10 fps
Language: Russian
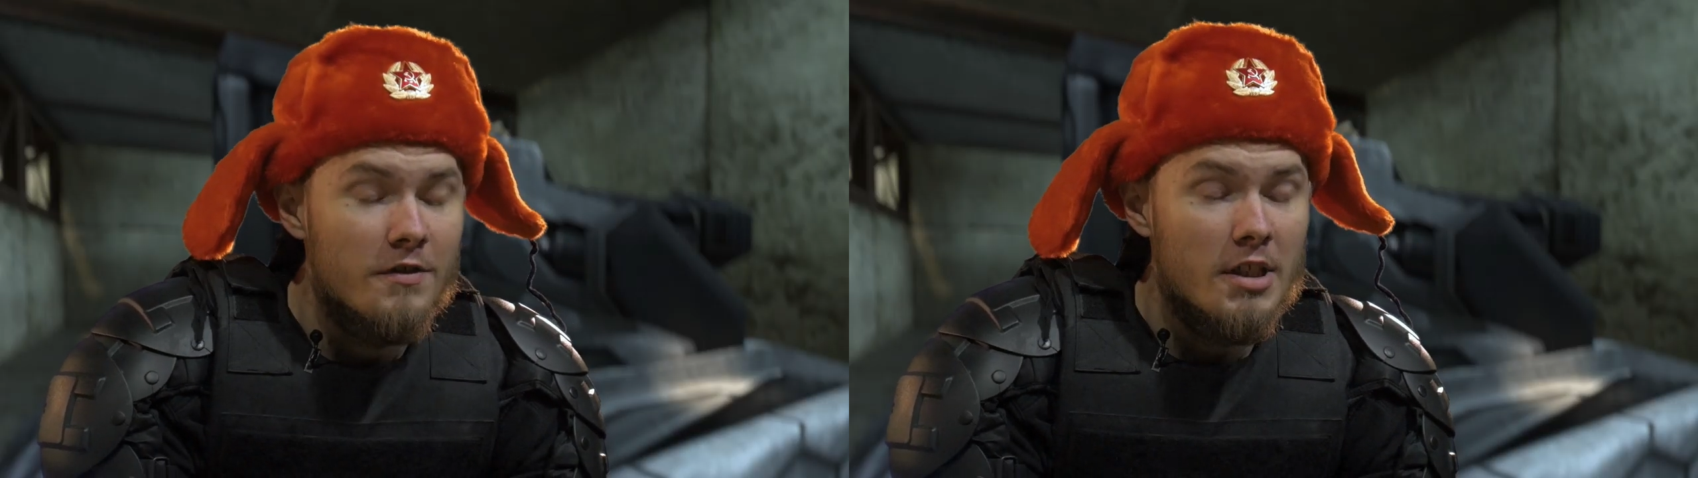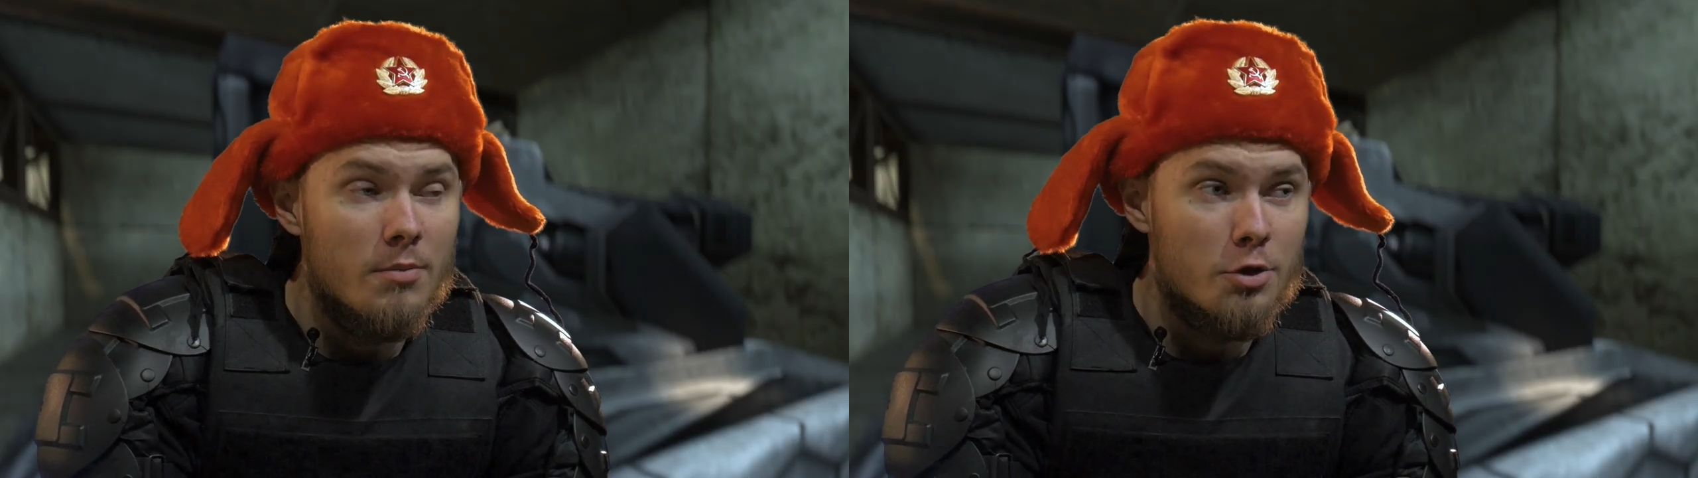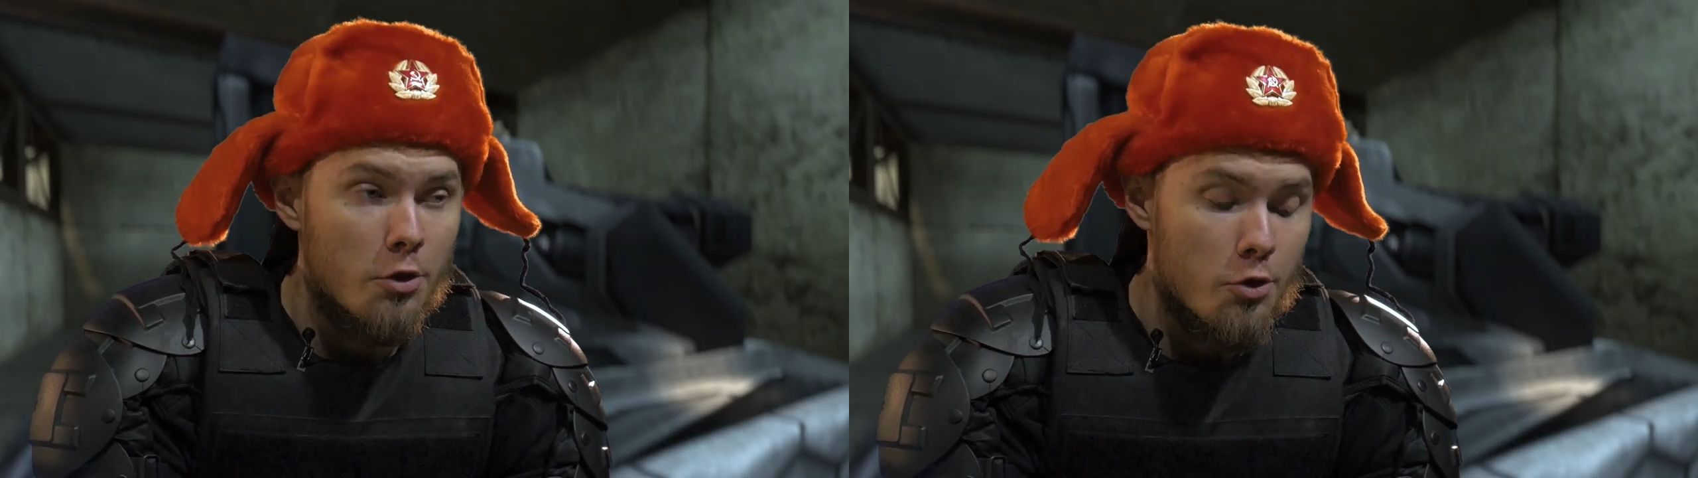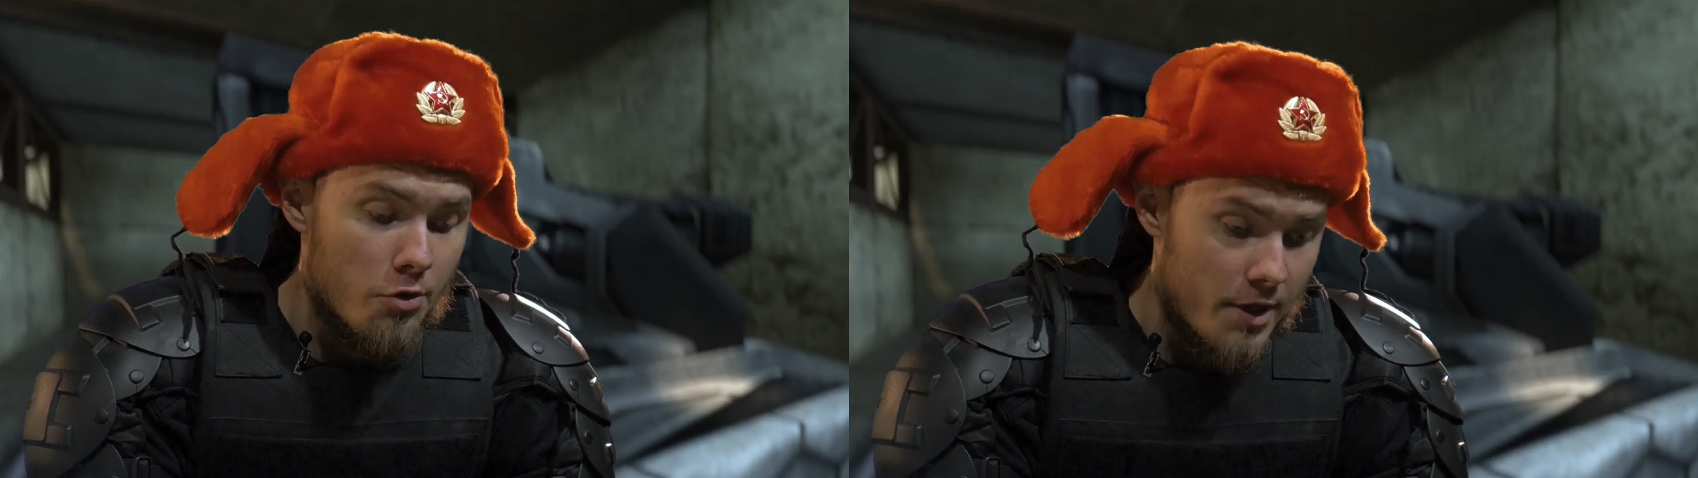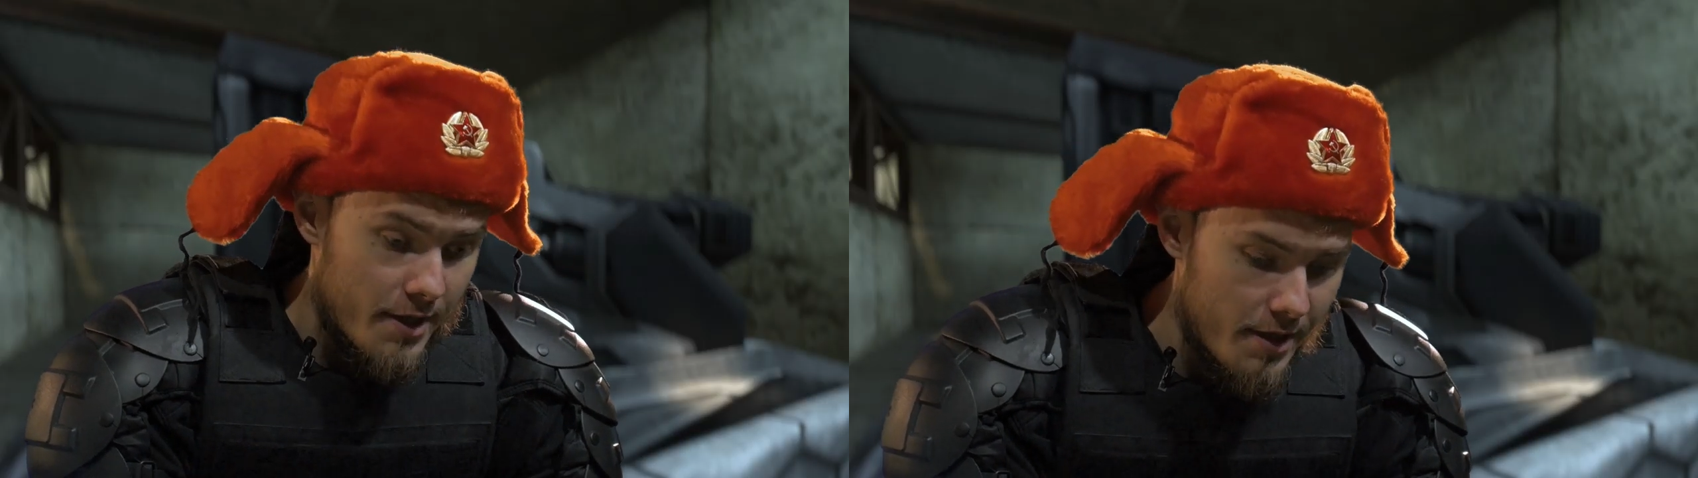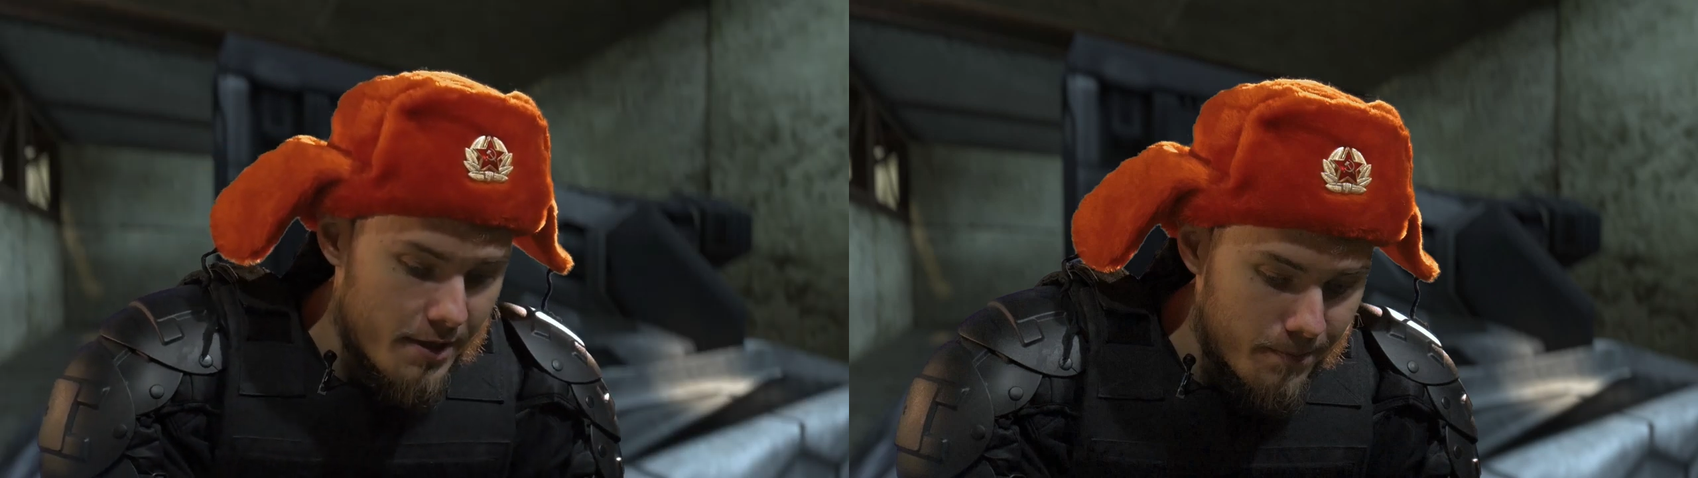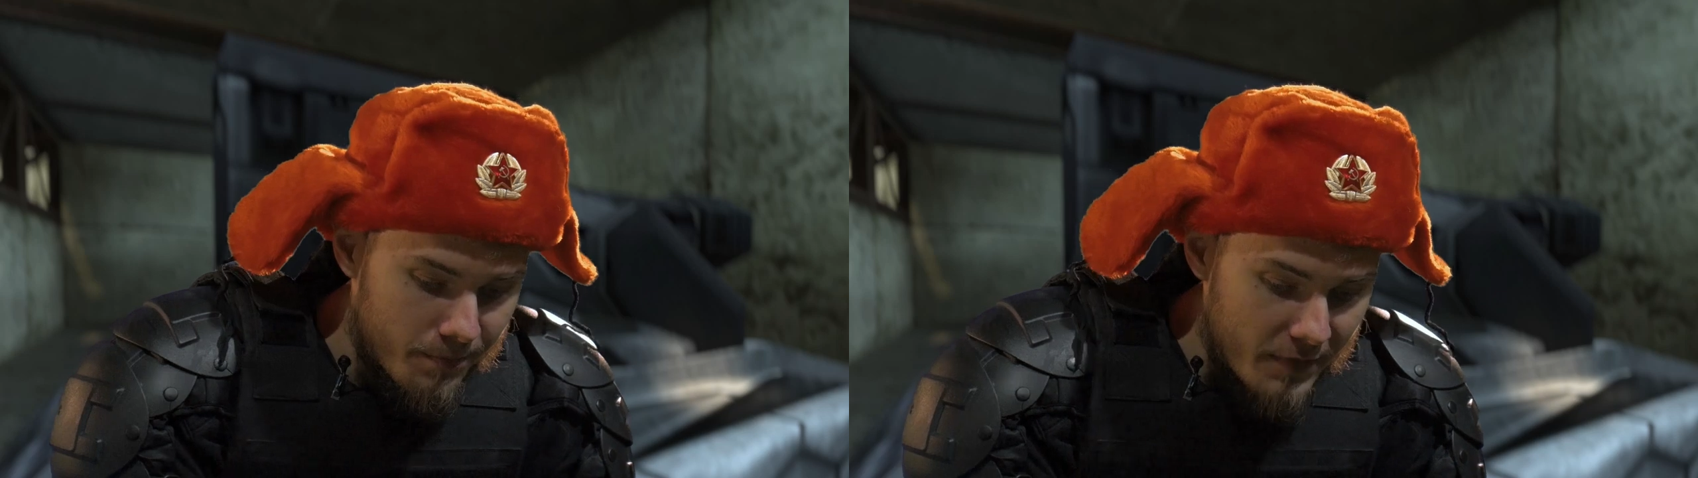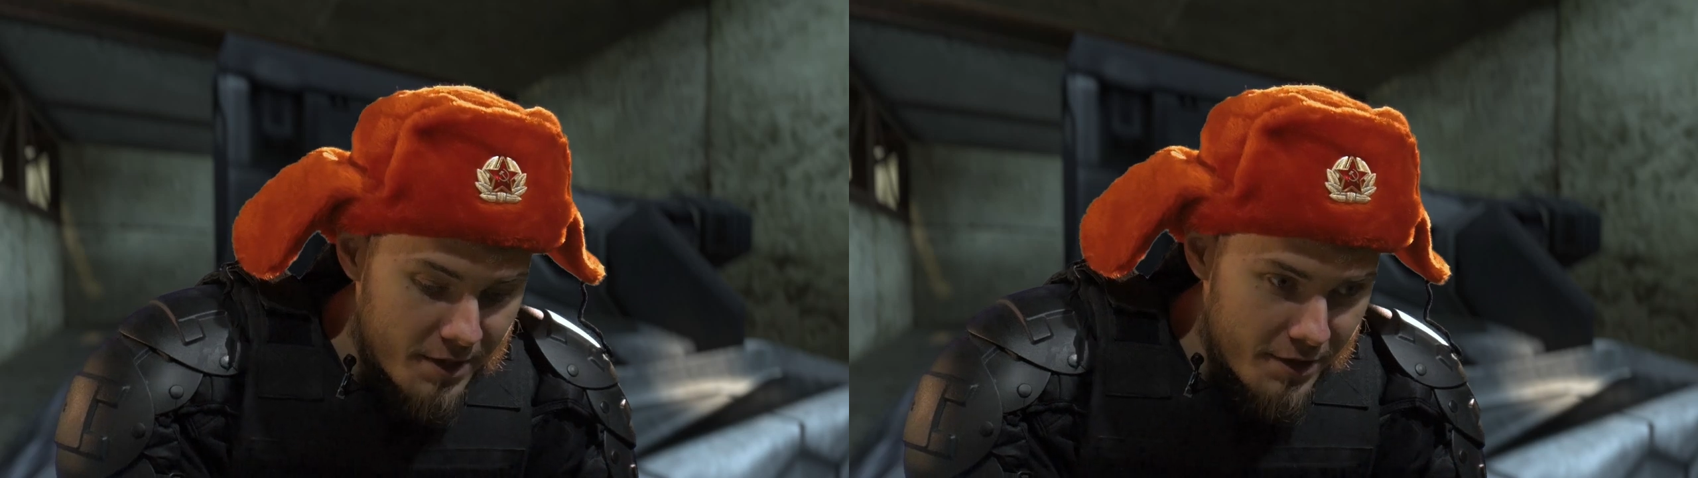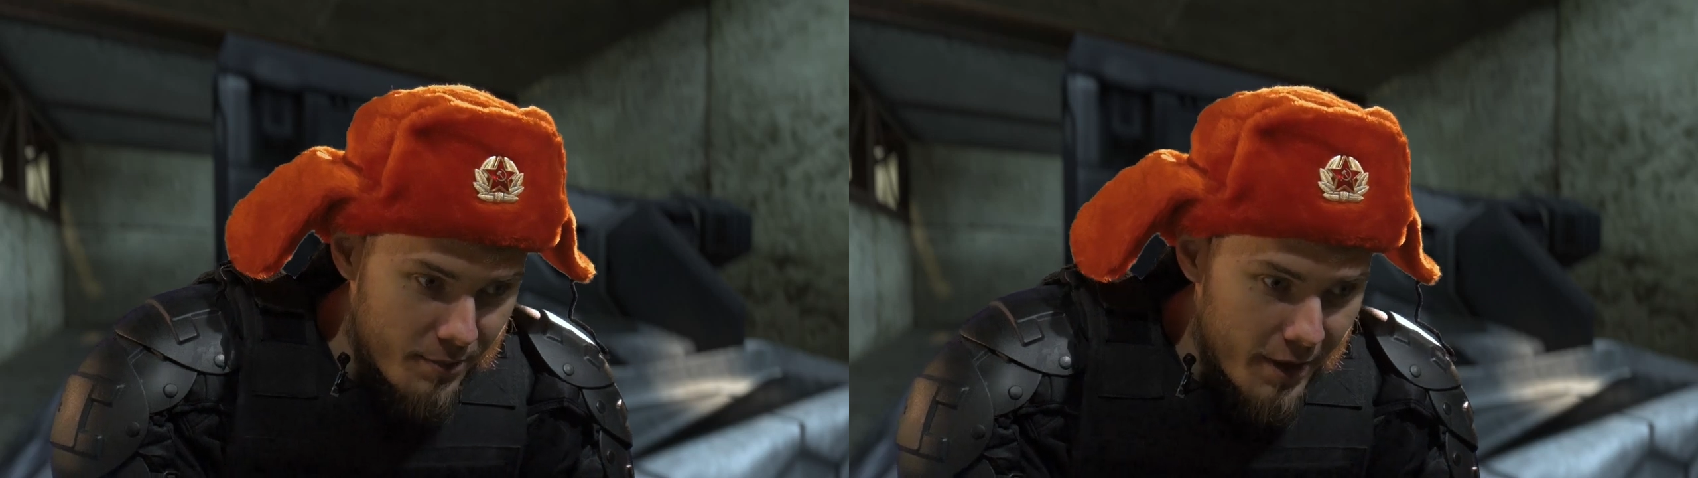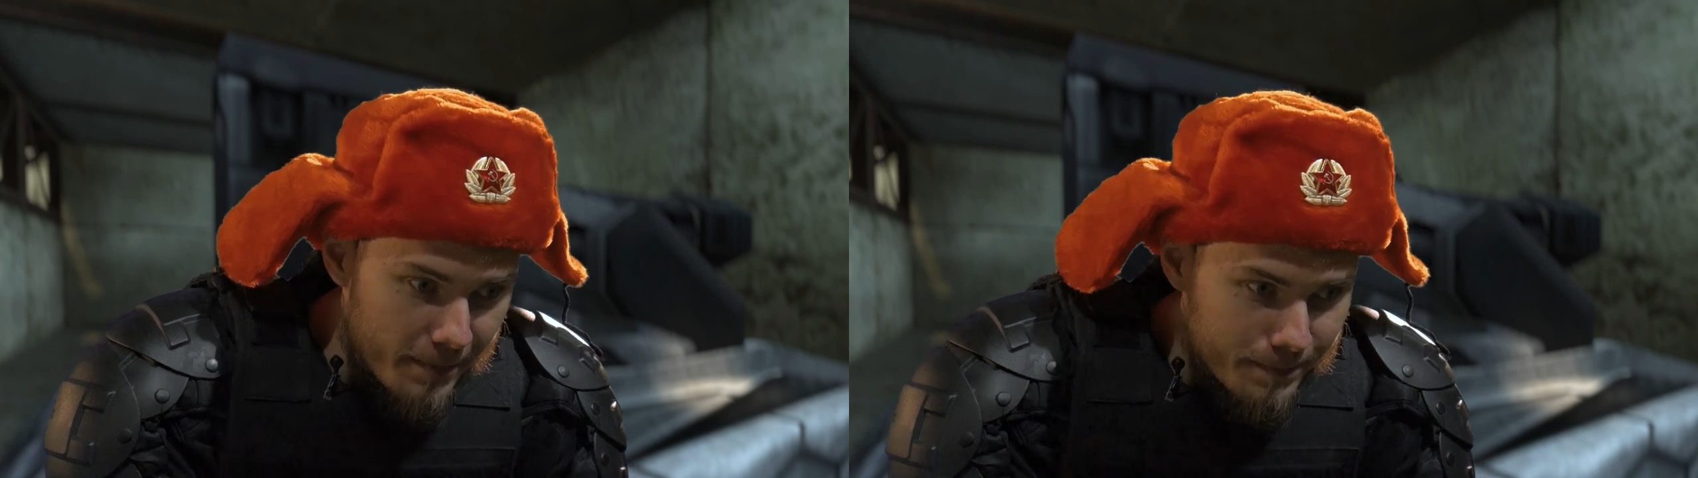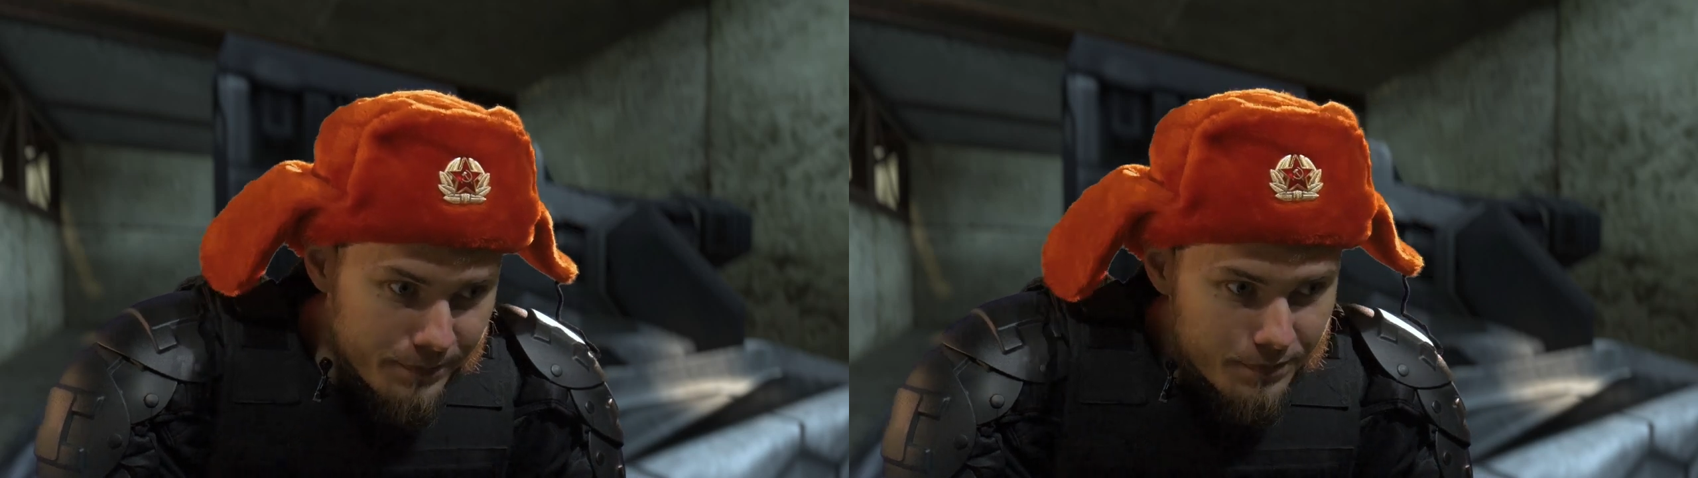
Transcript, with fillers: В целом, что хочу сказать от себя.